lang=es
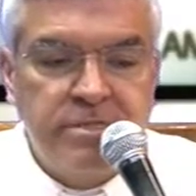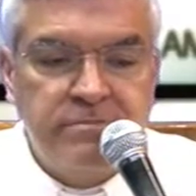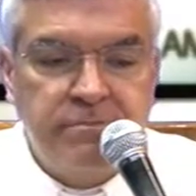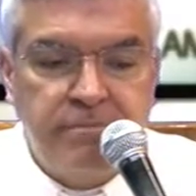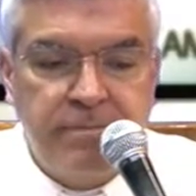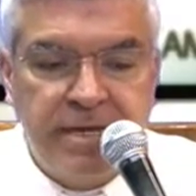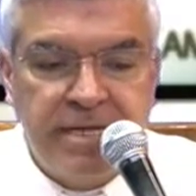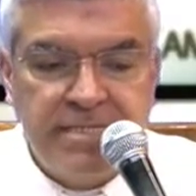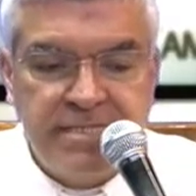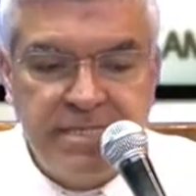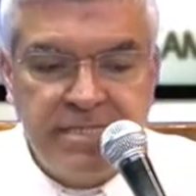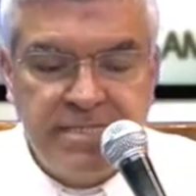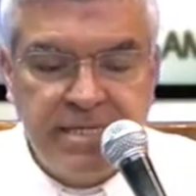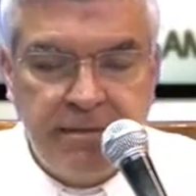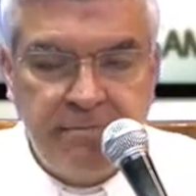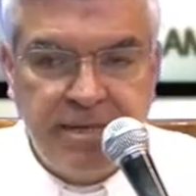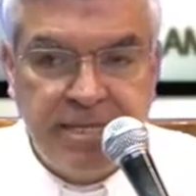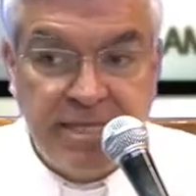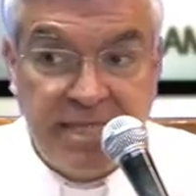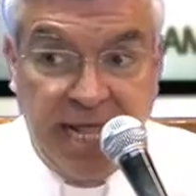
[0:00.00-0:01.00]

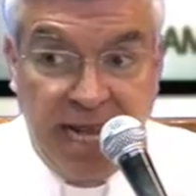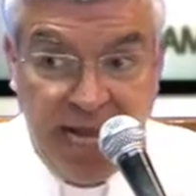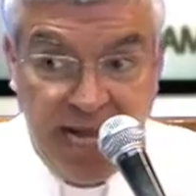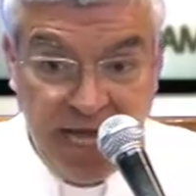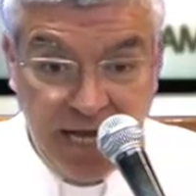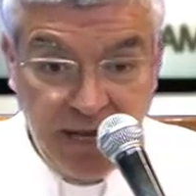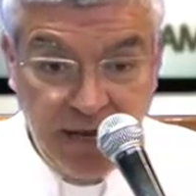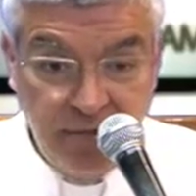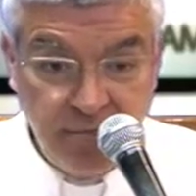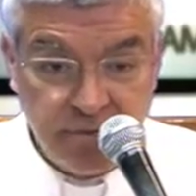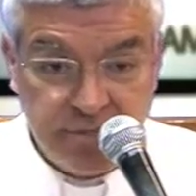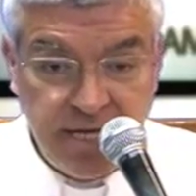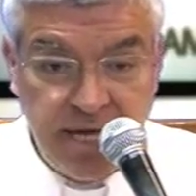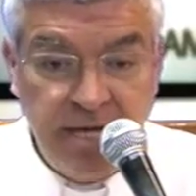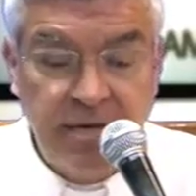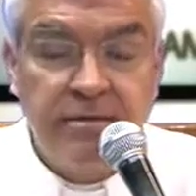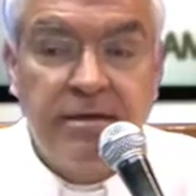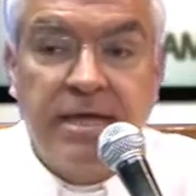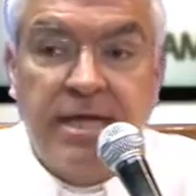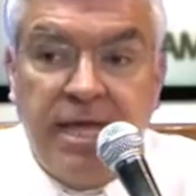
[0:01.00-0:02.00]
precisamente la
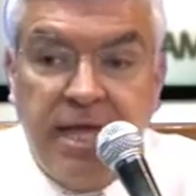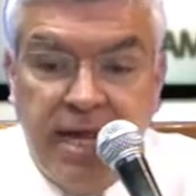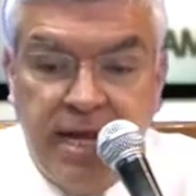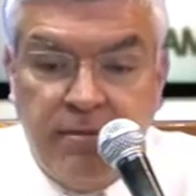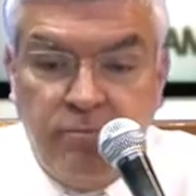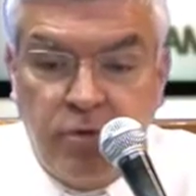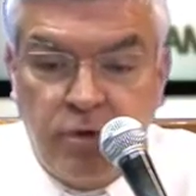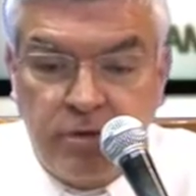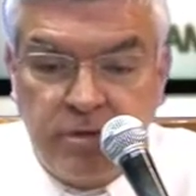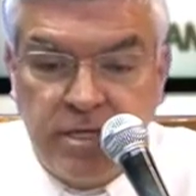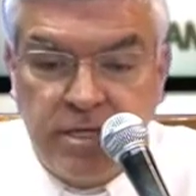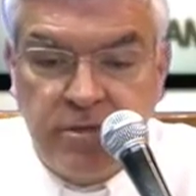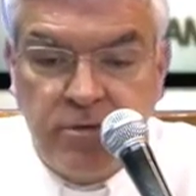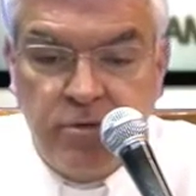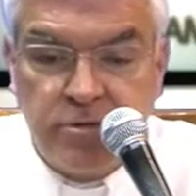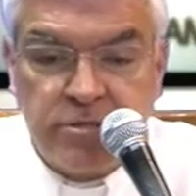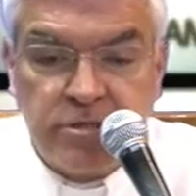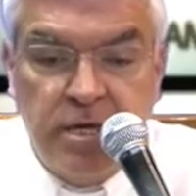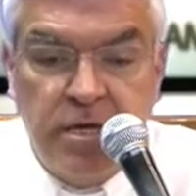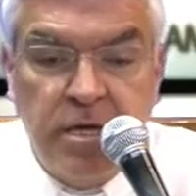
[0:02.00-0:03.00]
causa, el amor de
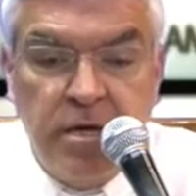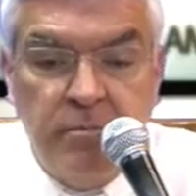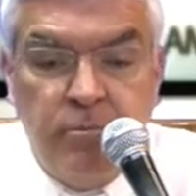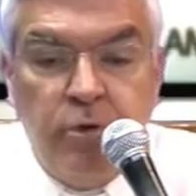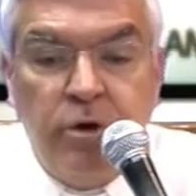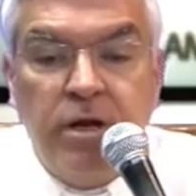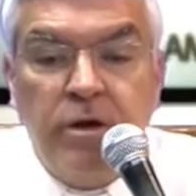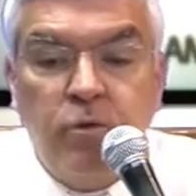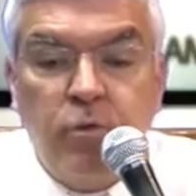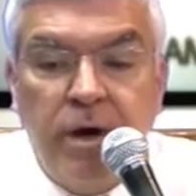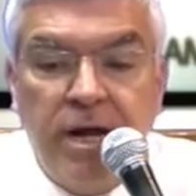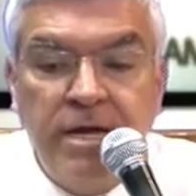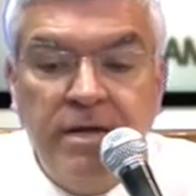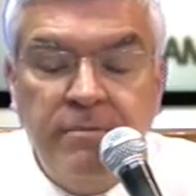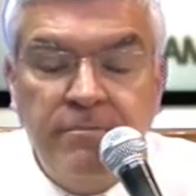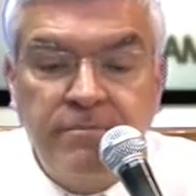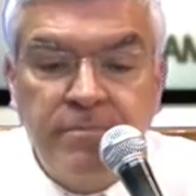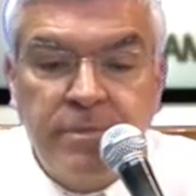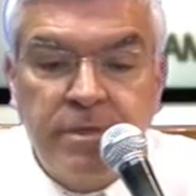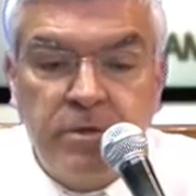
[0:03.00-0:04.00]
Dios, por el cual
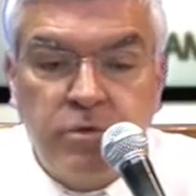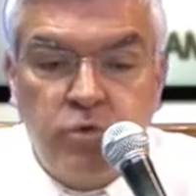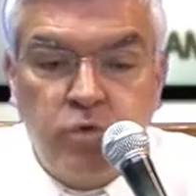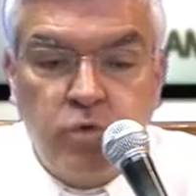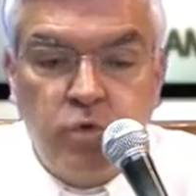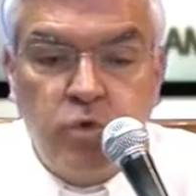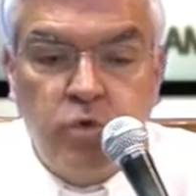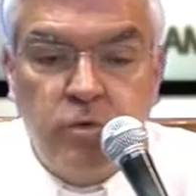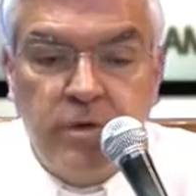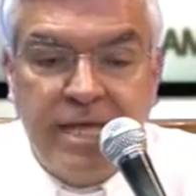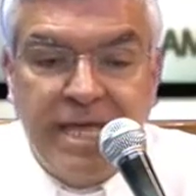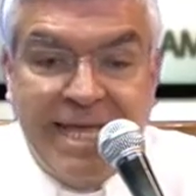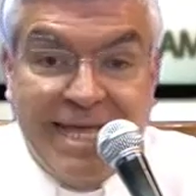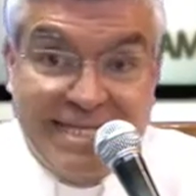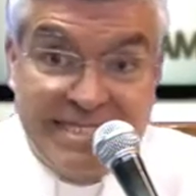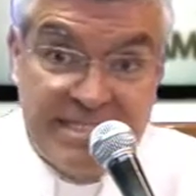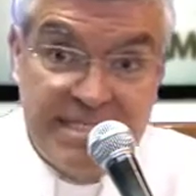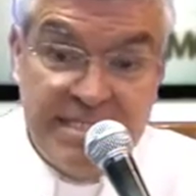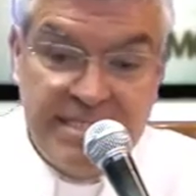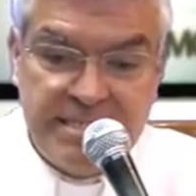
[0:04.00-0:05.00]
tú
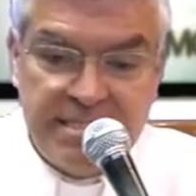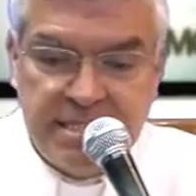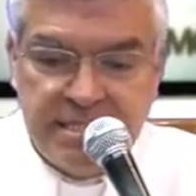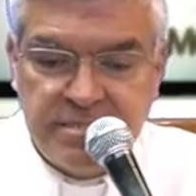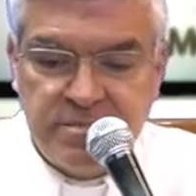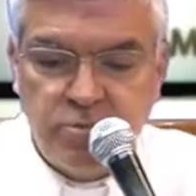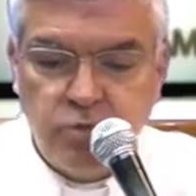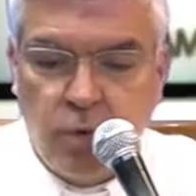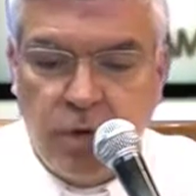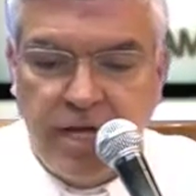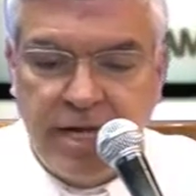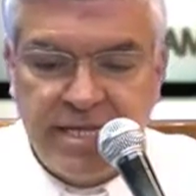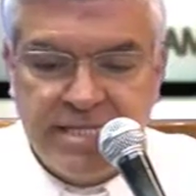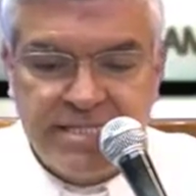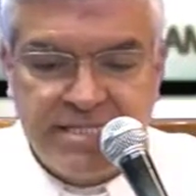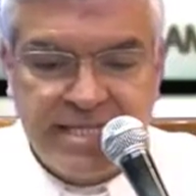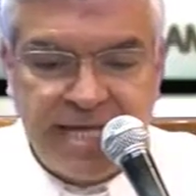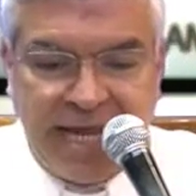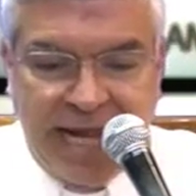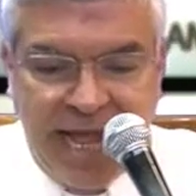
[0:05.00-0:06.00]
existes, tú
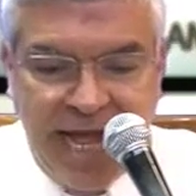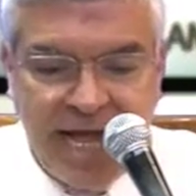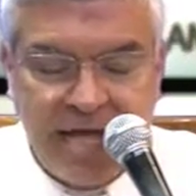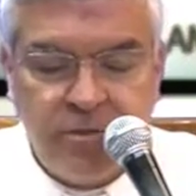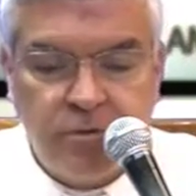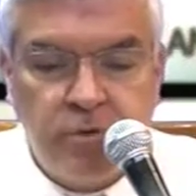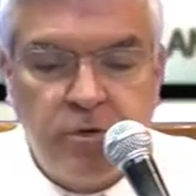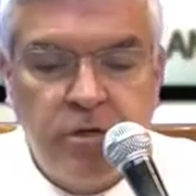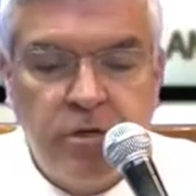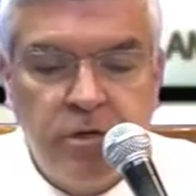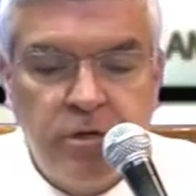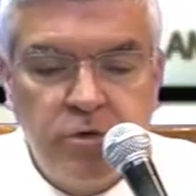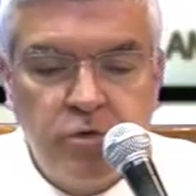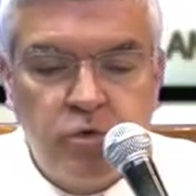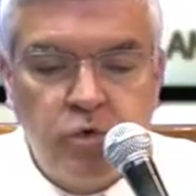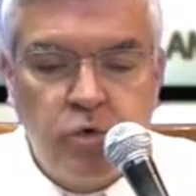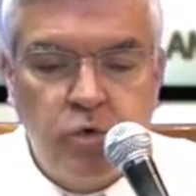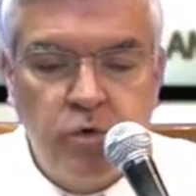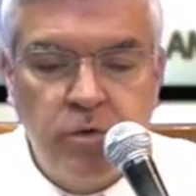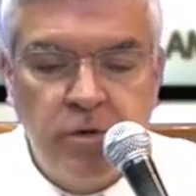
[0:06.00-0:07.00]
eres creado,
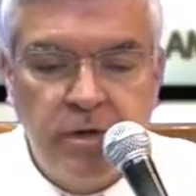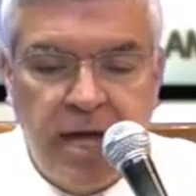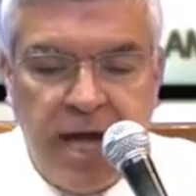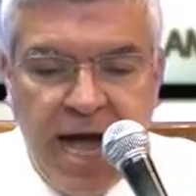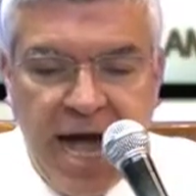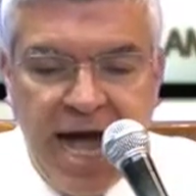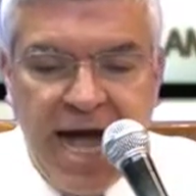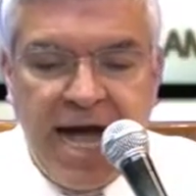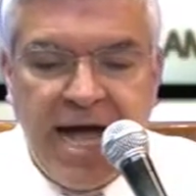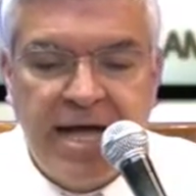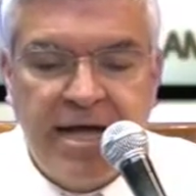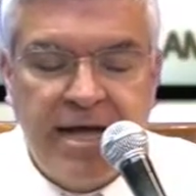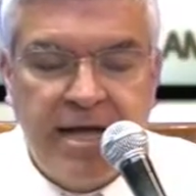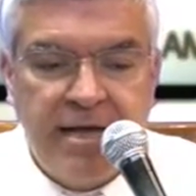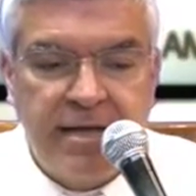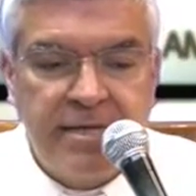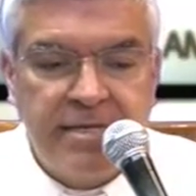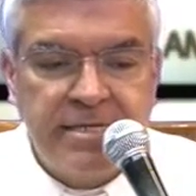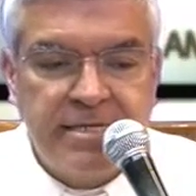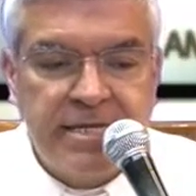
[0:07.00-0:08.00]
tú has
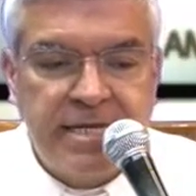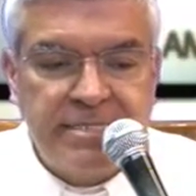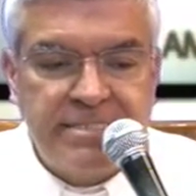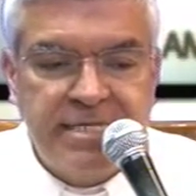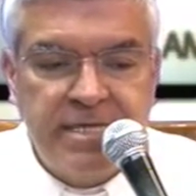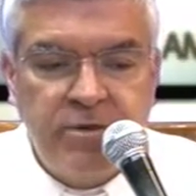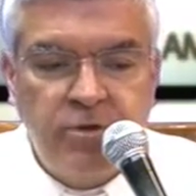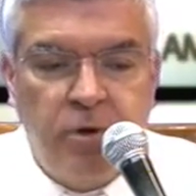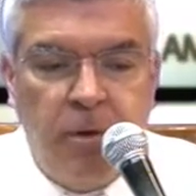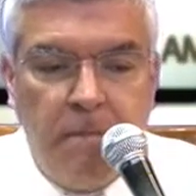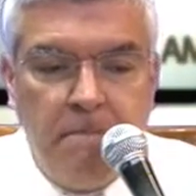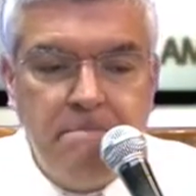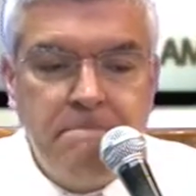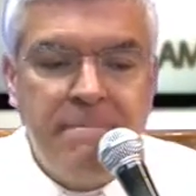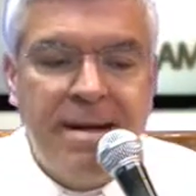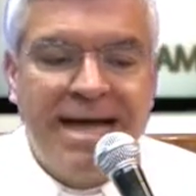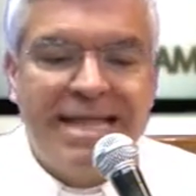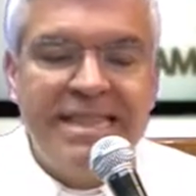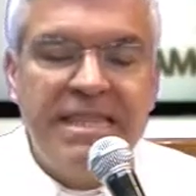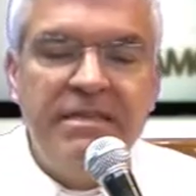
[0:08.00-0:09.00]
sido
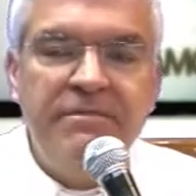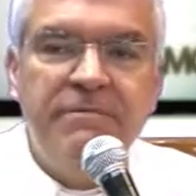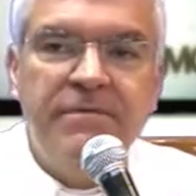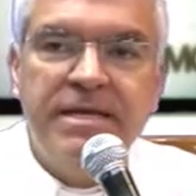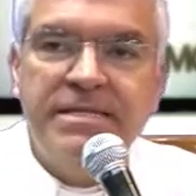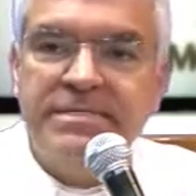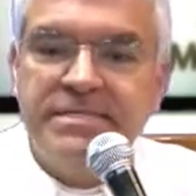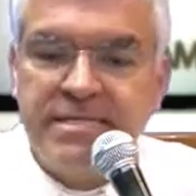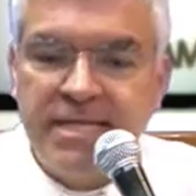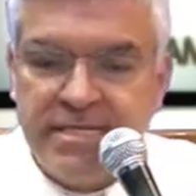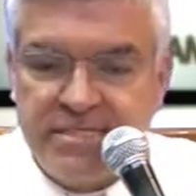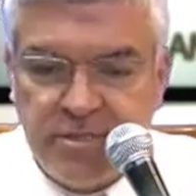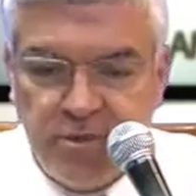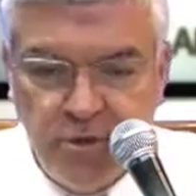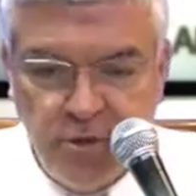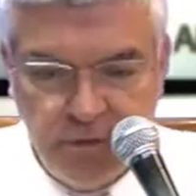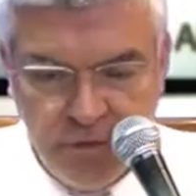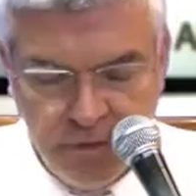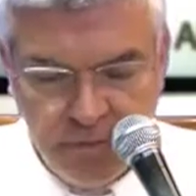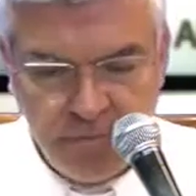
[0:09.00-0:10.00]

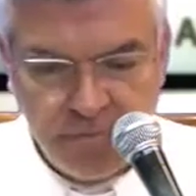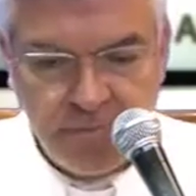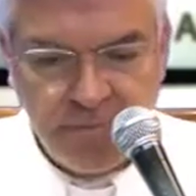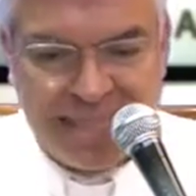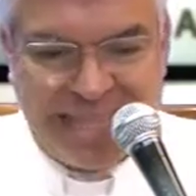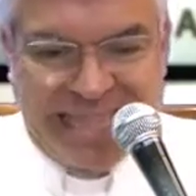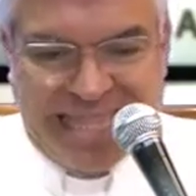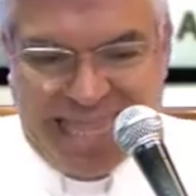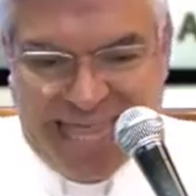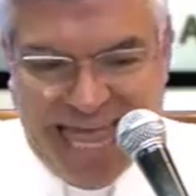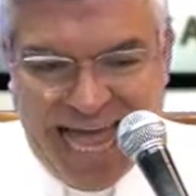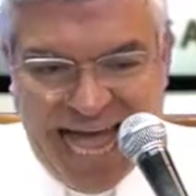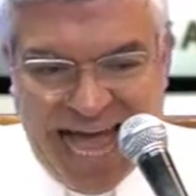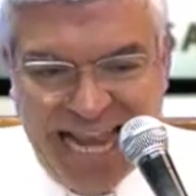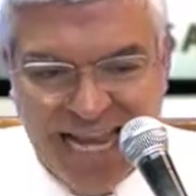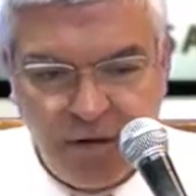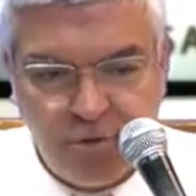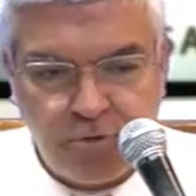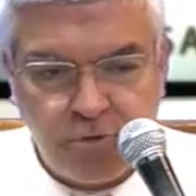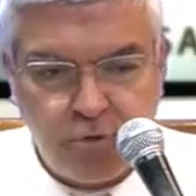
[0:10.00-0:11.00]
manifestación de
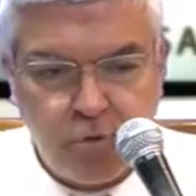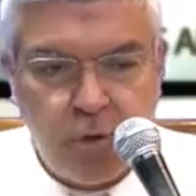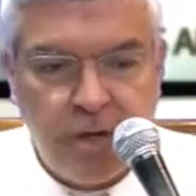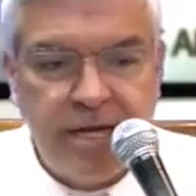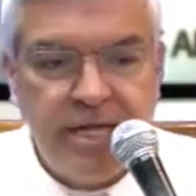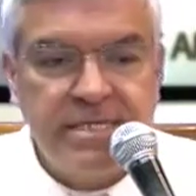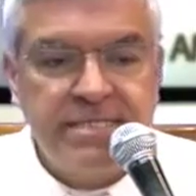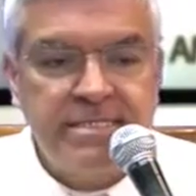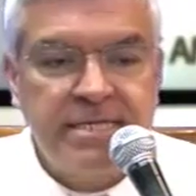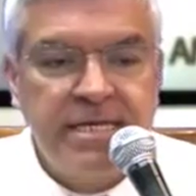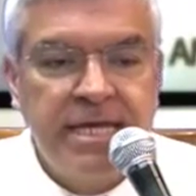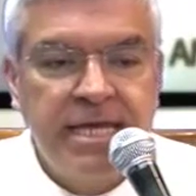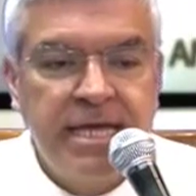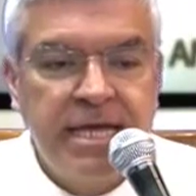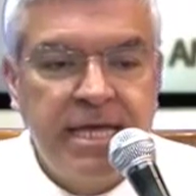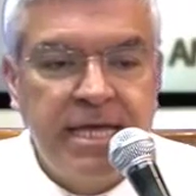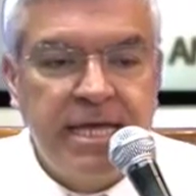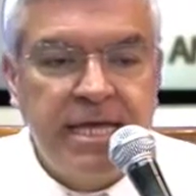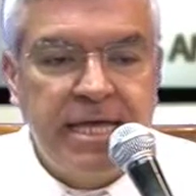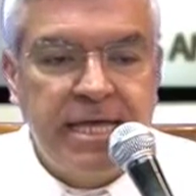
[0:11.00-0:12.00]
algo, tú eres
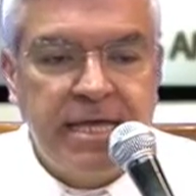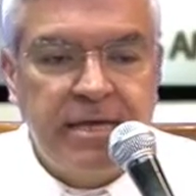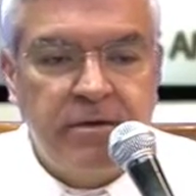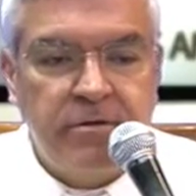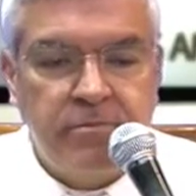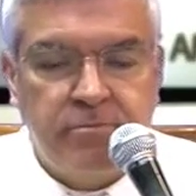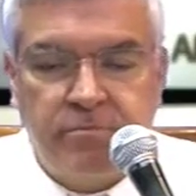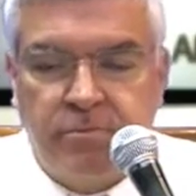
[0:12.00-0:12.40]
eh,